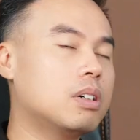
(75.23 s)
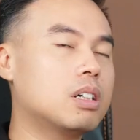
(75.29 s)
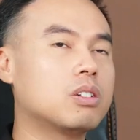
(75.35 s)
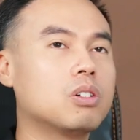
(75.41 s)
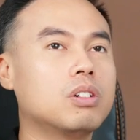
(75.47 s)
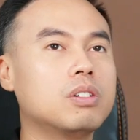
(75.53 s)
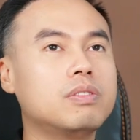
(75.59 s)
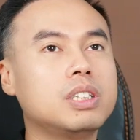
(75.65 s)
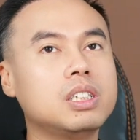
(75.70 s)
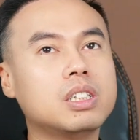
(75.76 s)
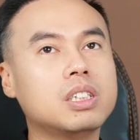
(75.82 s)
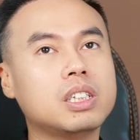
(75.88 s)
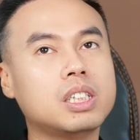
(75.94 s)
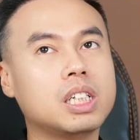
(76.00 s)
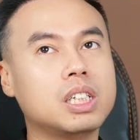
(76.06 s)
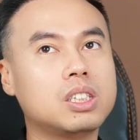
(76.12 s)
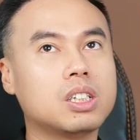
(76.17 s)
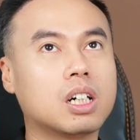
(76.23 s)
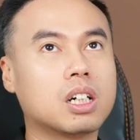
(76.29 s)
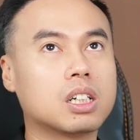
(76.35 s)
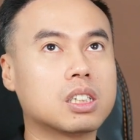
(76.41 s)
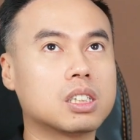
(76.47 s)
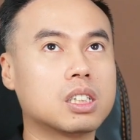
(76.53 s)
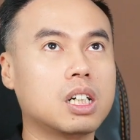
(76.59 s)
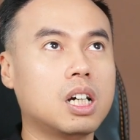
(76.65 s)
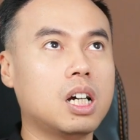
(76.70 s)
mà đối với những cái thị trường
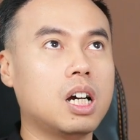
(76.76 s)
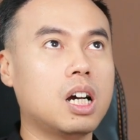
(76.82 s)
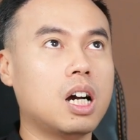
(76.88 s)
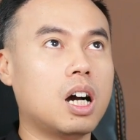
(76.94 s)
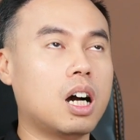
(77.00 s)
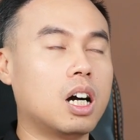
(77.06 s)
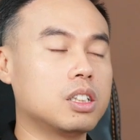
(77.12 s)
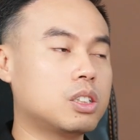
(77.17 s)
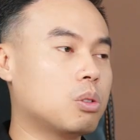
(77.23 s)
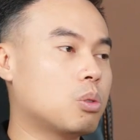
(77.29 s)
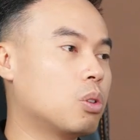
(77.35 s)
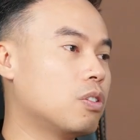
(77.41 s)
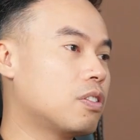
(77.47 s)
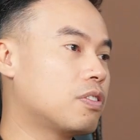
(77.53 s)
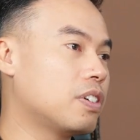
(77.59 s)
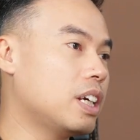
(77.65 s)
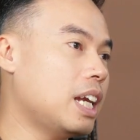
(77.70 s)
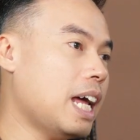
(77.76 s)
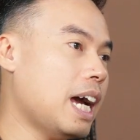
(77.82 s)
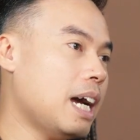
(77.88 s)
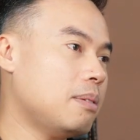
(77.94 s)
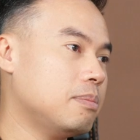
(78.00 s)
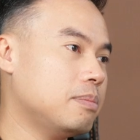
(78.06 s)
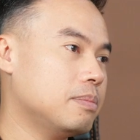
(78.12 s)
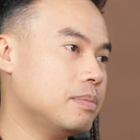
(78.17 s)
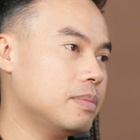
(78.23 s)
ở trong khu vực phía nam
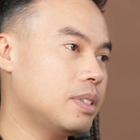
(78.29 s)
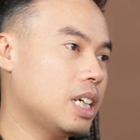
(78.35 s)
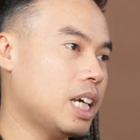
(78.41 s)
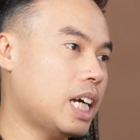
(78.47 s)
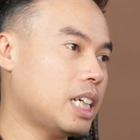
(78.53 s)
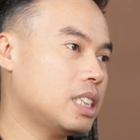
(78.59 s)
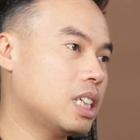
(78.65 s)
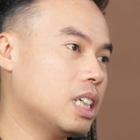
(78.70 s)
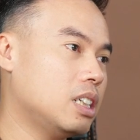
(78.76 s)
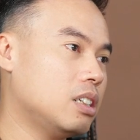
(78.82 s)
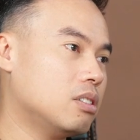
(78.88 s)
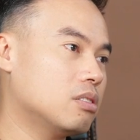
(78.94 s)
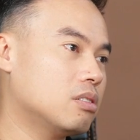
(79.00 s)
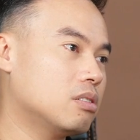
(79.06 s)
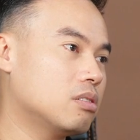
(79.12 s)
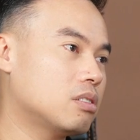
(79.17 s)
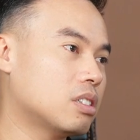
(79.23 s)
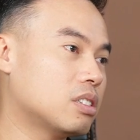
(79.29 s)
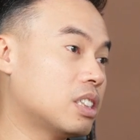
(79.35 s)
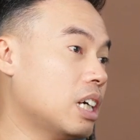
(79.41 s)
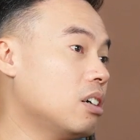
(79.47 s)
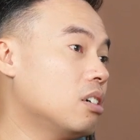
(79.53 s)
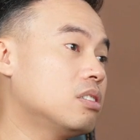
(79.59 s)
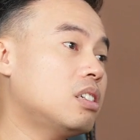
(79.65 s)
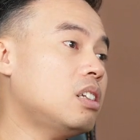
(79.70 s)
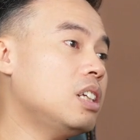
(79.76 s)
thì anh thấy nó dễ
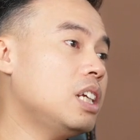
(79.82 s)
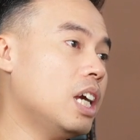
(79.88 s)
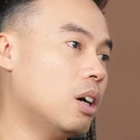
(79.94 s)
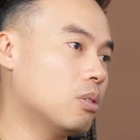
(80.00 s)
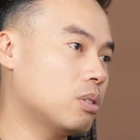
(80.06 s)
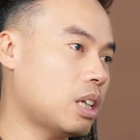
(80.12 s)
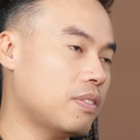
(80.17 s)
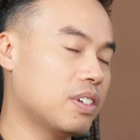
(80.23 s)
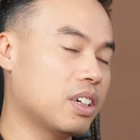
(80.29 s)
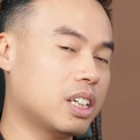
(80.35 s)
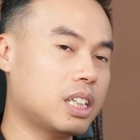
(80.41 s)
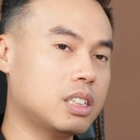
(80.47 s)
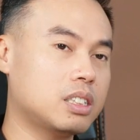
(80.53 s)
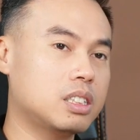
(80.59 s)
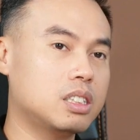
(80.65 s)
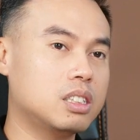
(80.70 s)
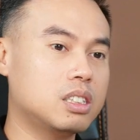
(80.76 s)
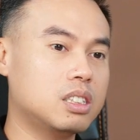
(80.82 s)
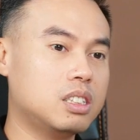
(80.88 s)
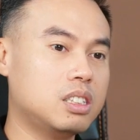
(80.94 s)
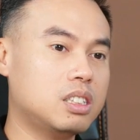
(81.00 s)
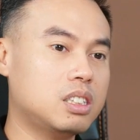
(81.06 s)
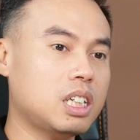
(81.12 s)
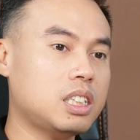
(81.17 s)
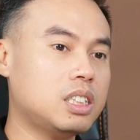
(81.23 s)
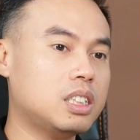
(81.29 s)
hơn rất nhiều tại vì người ta
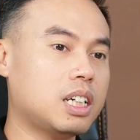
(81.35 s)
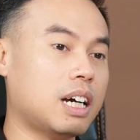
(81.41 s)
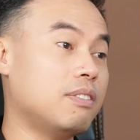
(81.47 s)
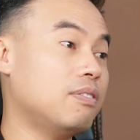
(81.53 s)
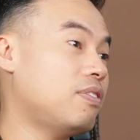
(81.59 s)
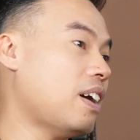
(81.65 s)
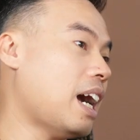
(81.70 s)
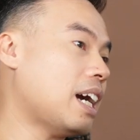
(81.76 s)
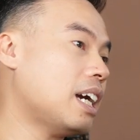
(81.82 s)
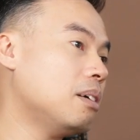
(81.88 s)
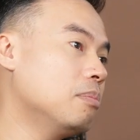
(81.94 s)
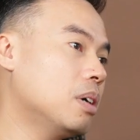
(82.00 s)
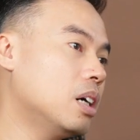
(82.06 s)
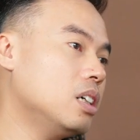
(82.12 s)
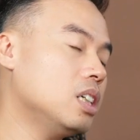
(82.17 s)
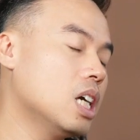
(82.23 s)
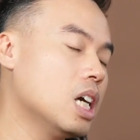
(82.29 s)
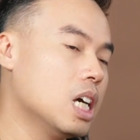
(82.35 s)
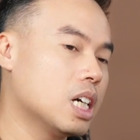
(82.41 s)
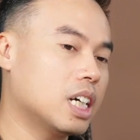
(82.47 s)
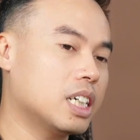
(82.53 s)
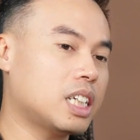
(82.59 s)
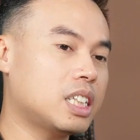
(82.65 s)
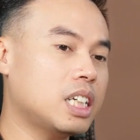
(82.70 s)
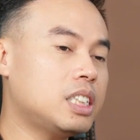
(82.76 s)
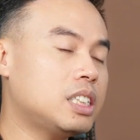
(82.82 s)
thích khám phá cái mới người
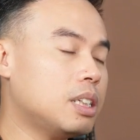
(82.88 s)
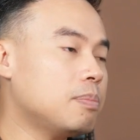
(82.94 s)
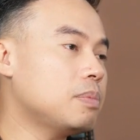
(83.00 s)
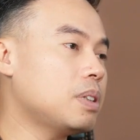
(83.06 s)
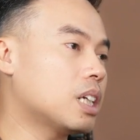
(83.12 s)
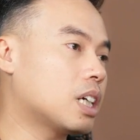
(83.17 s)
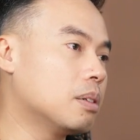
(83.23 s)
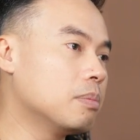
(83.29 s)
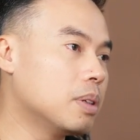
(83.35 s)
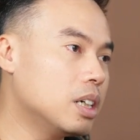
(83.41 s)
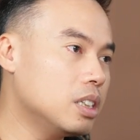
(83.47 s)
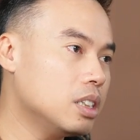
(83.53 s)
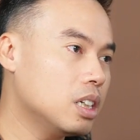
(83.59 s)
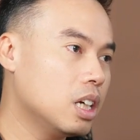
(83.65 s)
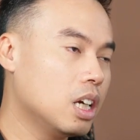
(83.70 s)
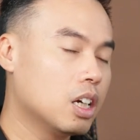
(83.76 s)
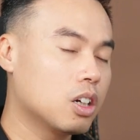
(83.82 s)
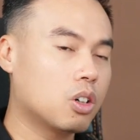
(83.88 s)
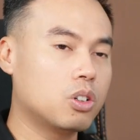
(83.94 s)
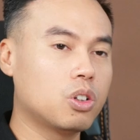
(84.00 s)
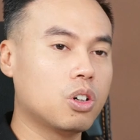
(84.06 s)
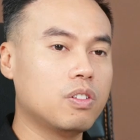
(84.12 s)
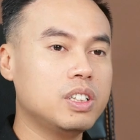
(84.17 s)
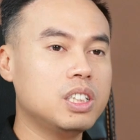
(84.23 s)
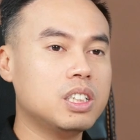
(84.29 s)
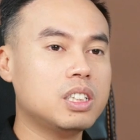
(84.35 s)
ta thích chấp nhận cái mới còn đối
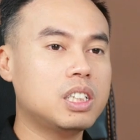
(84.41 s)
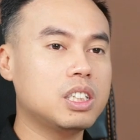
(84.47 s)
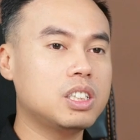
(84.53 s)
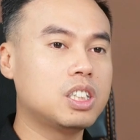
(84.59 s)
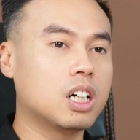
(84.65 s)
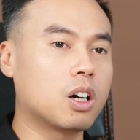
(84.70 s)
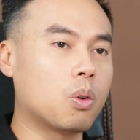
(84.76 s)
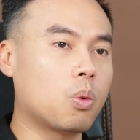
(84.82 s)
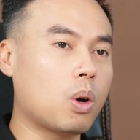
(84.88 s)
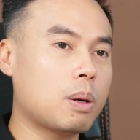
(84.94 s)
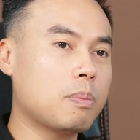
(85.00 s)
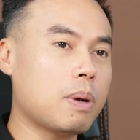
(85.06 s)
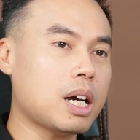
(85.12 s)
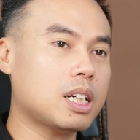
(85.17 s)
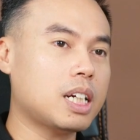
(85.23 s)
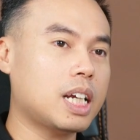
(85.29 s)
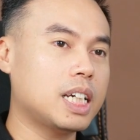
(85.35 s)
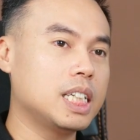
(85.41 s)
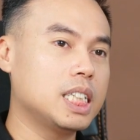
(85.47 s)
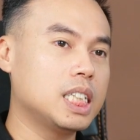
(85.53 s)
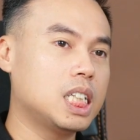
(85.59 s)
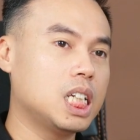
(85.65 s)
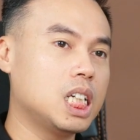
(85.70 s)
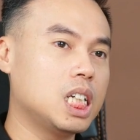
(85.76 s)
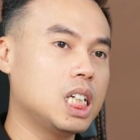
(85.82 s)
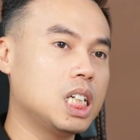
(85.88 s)
với những cái thị trường ở ngoài bắc này
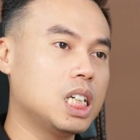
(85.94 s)
thì